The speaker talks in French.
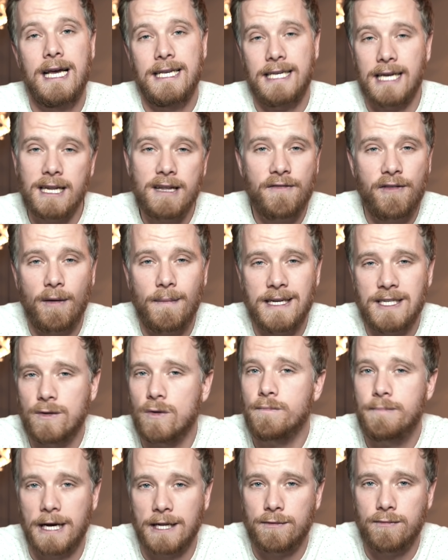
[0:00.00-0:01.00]
il y a des
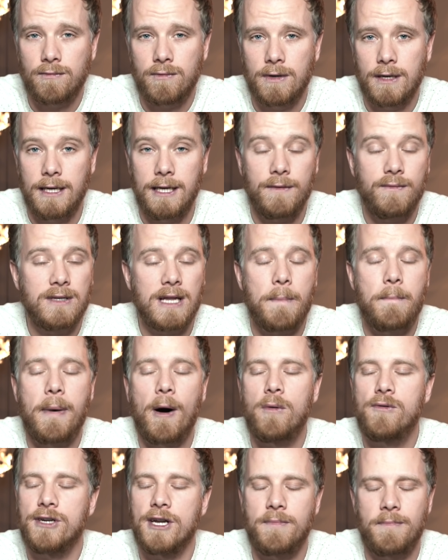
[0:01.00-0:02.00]
formations de partout et vous n'êtes
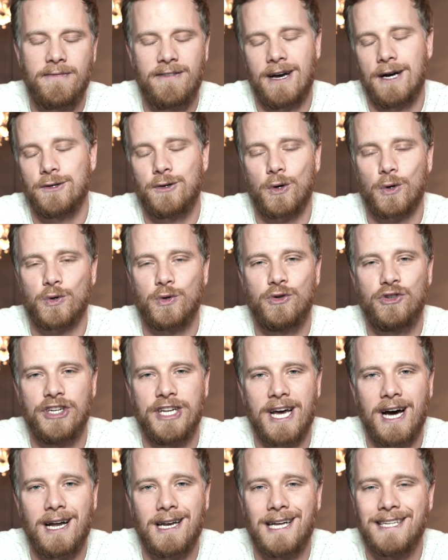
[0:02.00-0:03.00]
pas obligé de faire un cursus
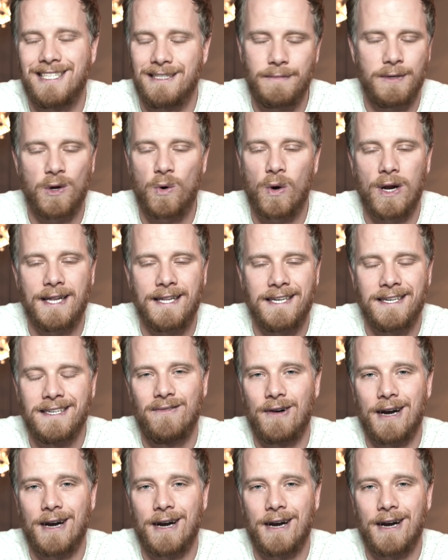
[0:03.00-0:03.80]
général à 10 000 euros l'année.